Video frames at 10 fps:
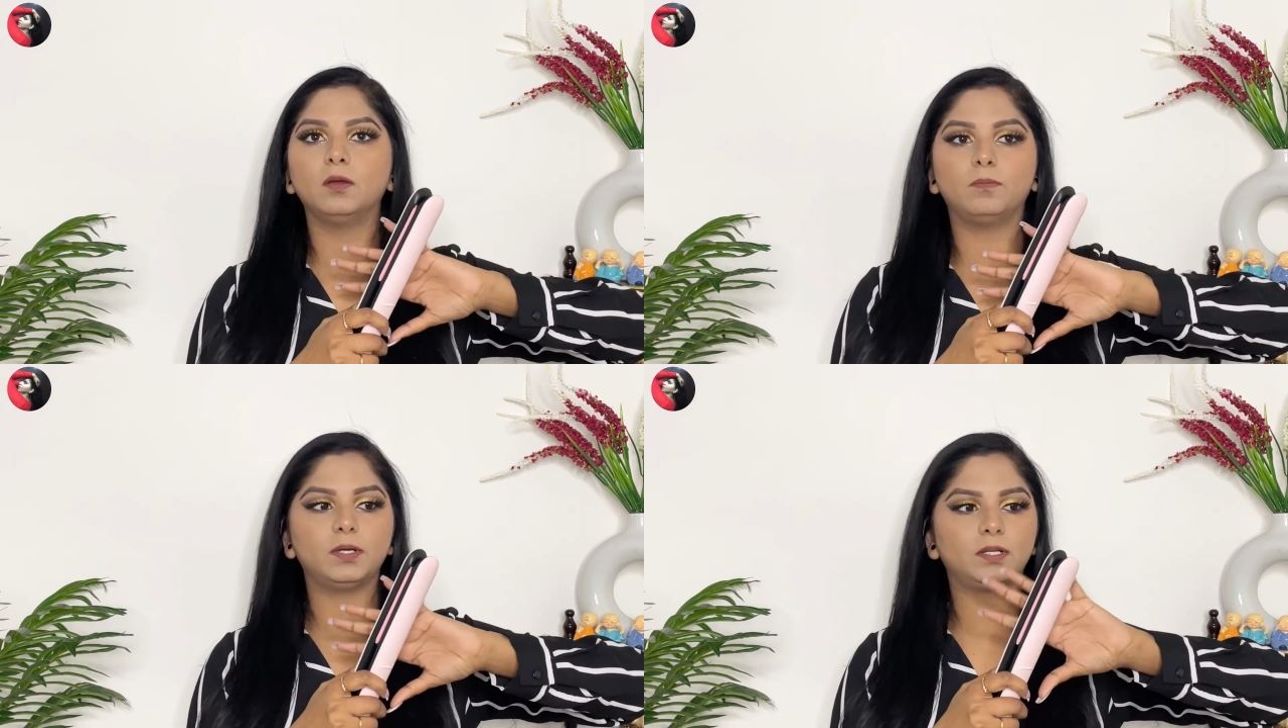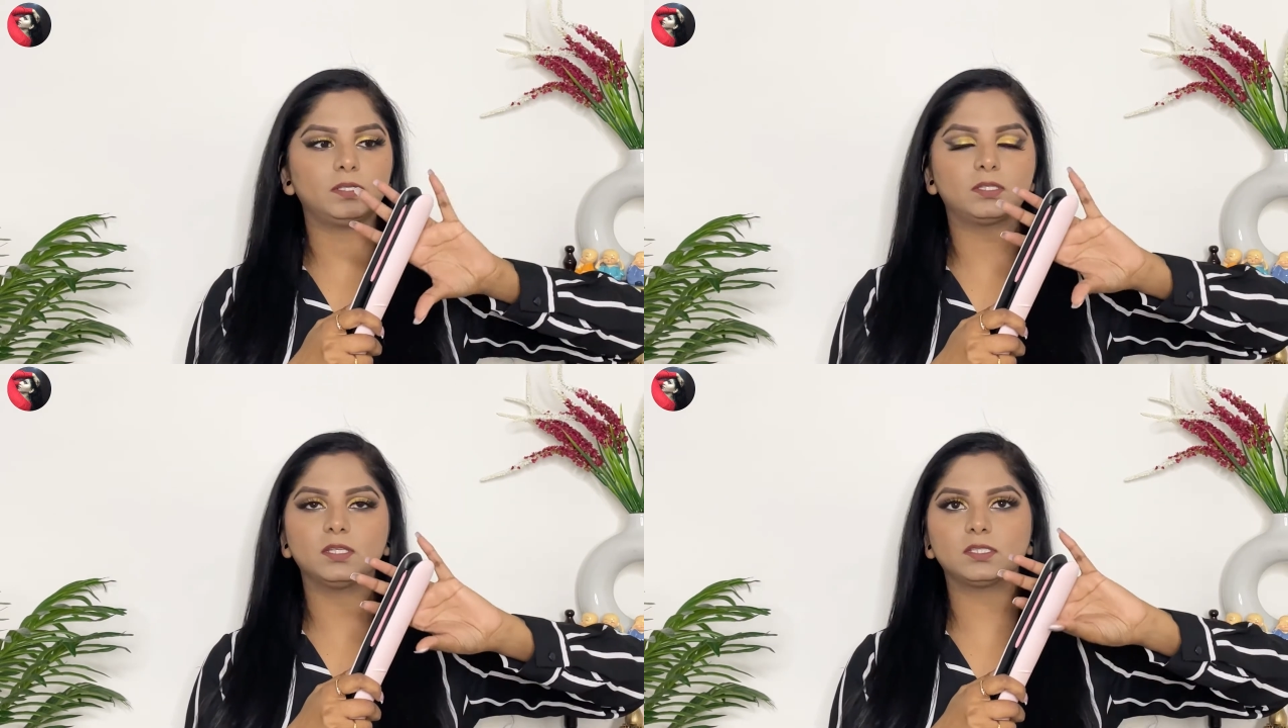बट
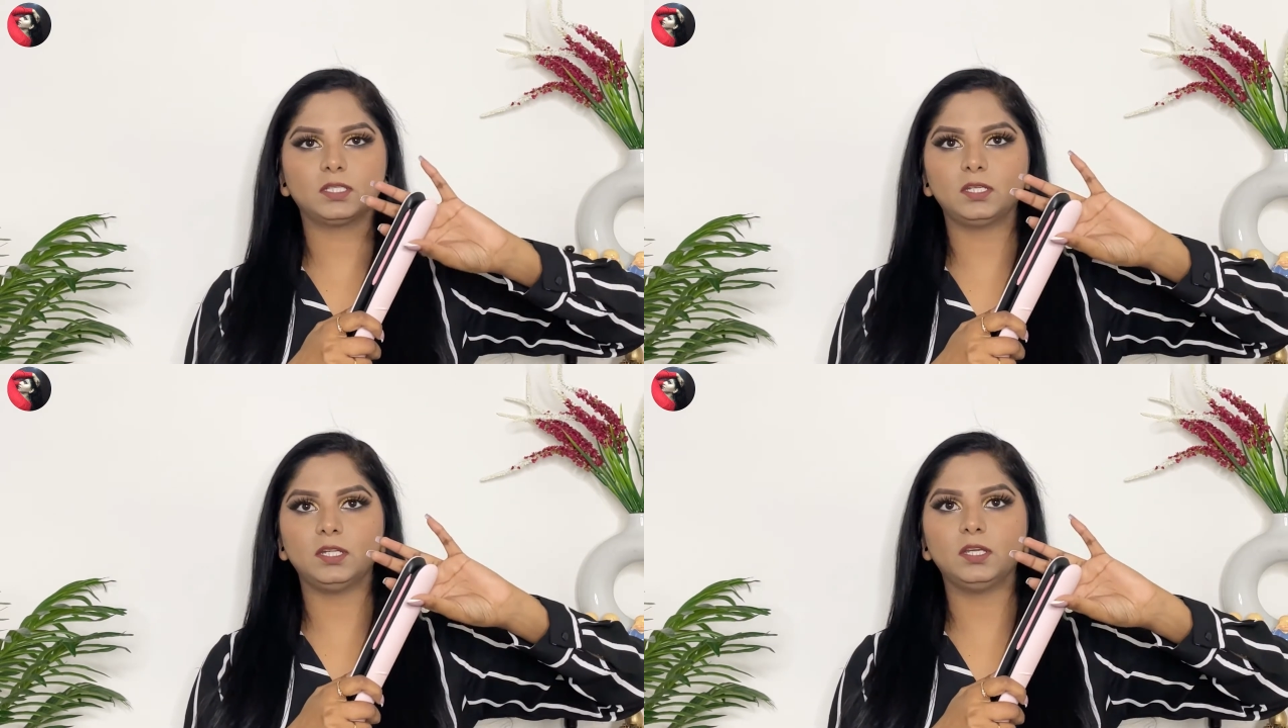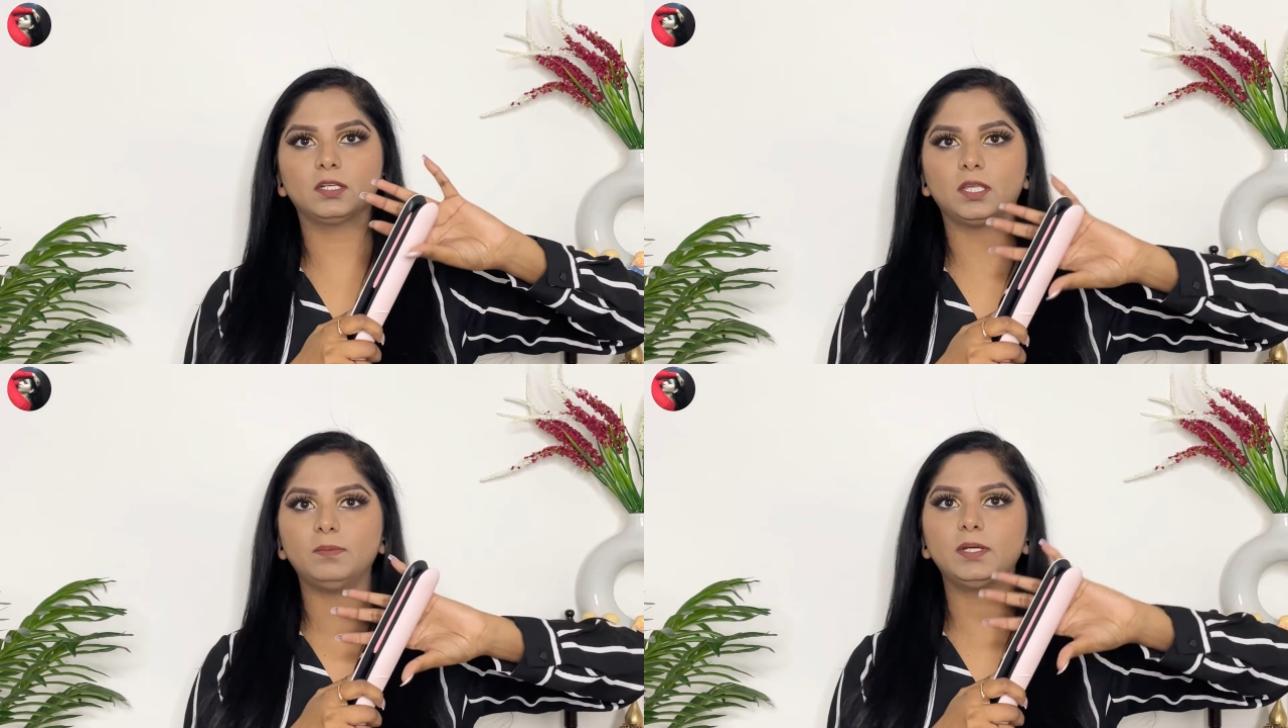इतना ज़्यादा नहीं
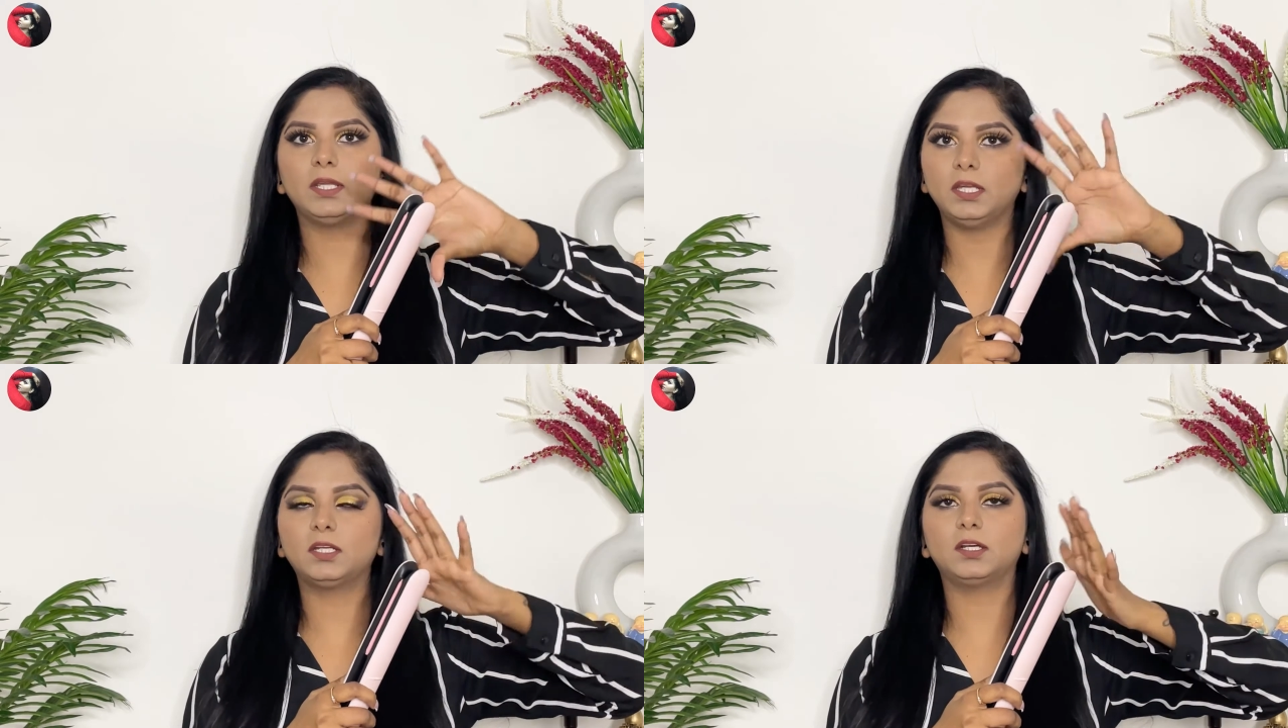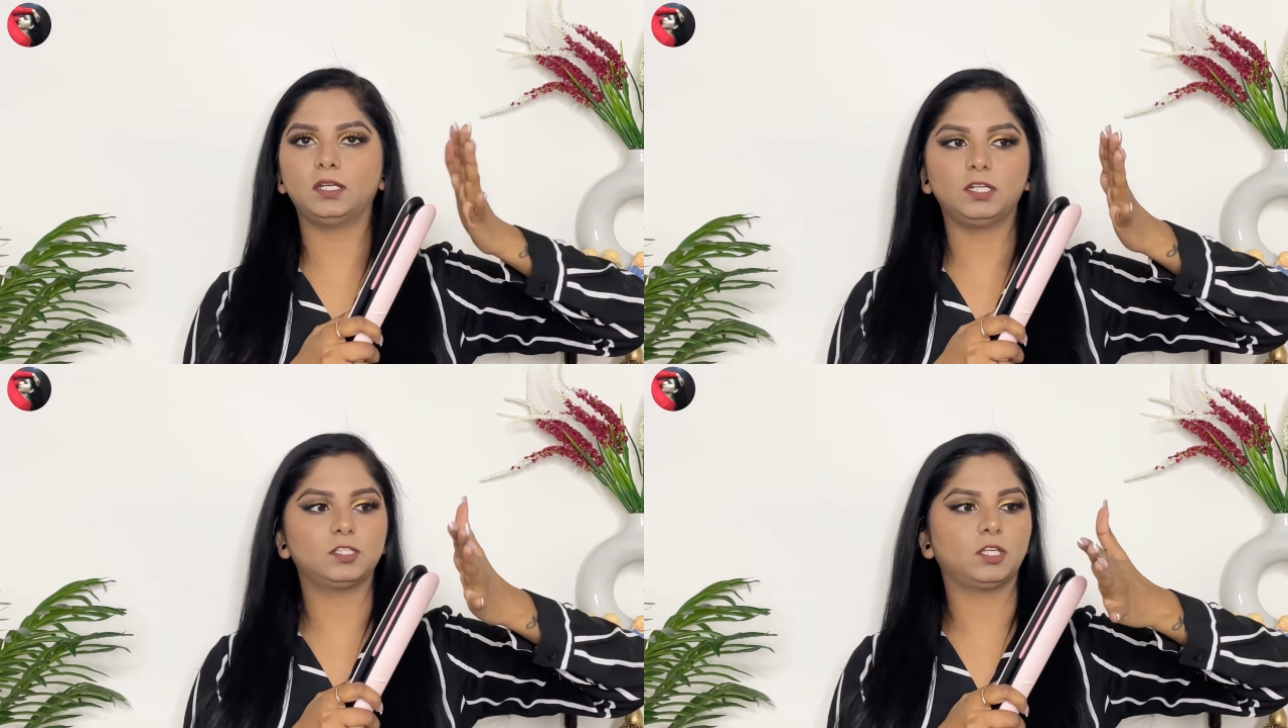करता बट हीट करने
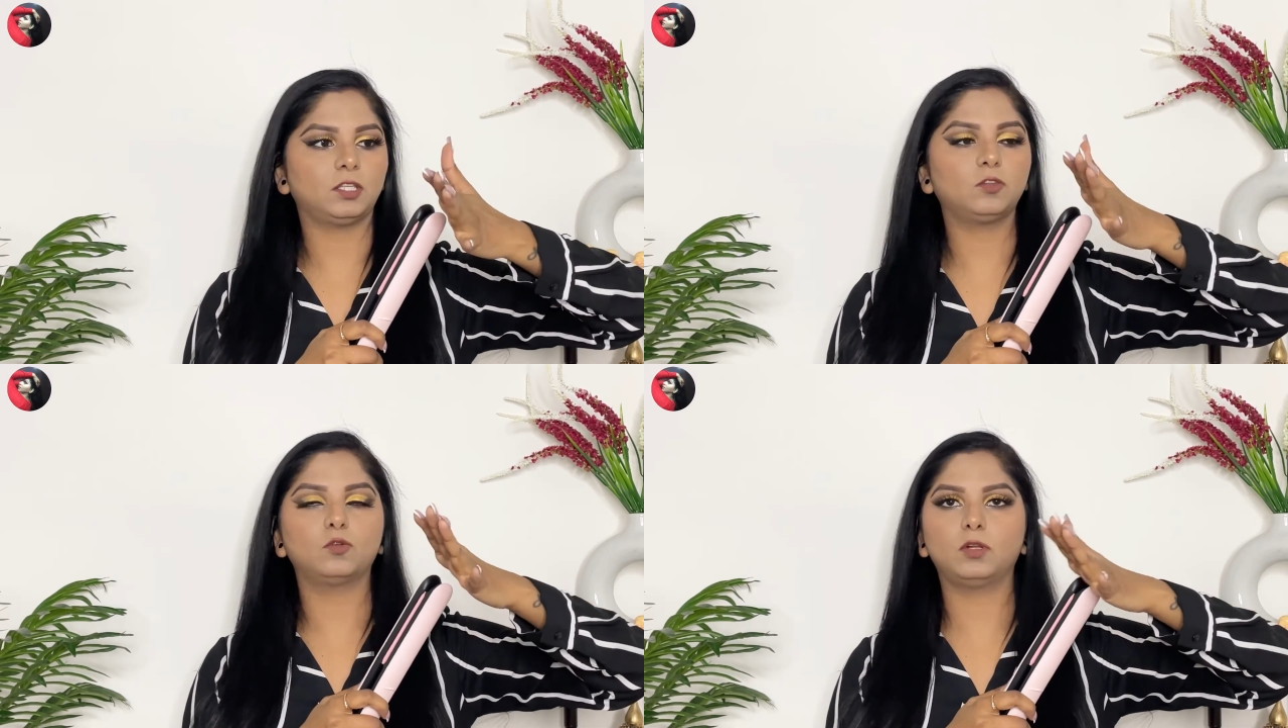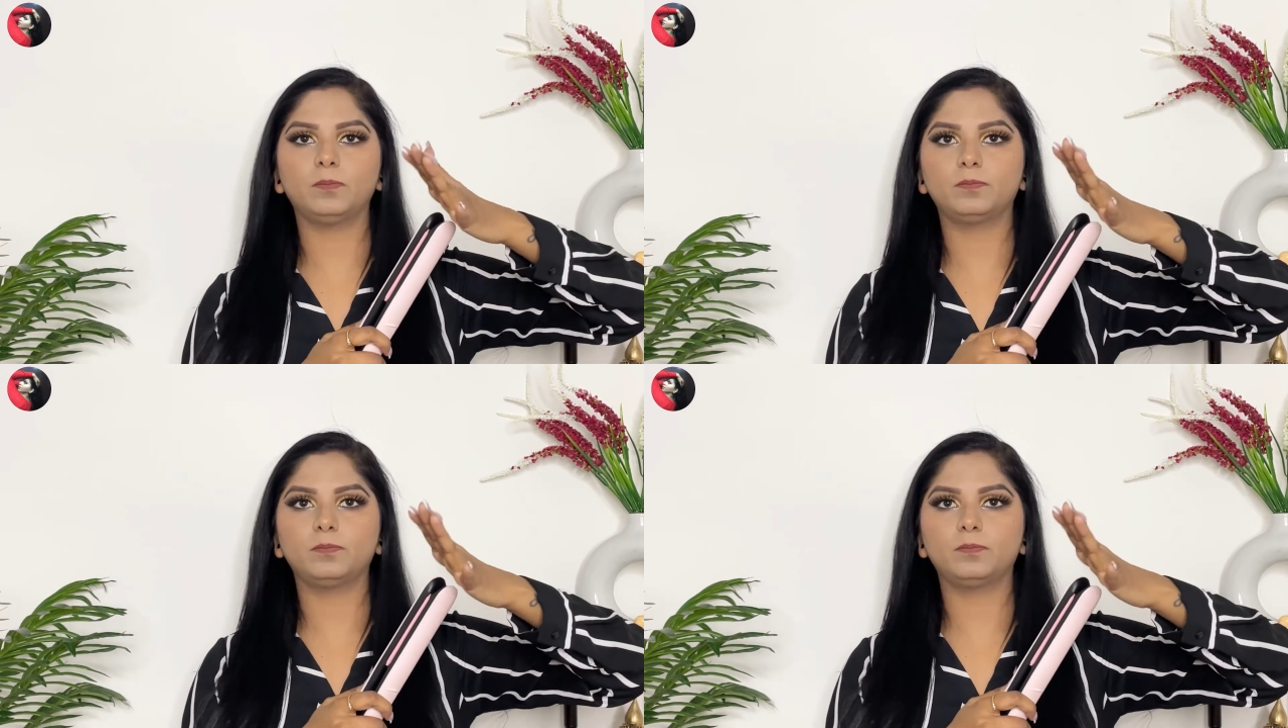लग जाता है थोड़ा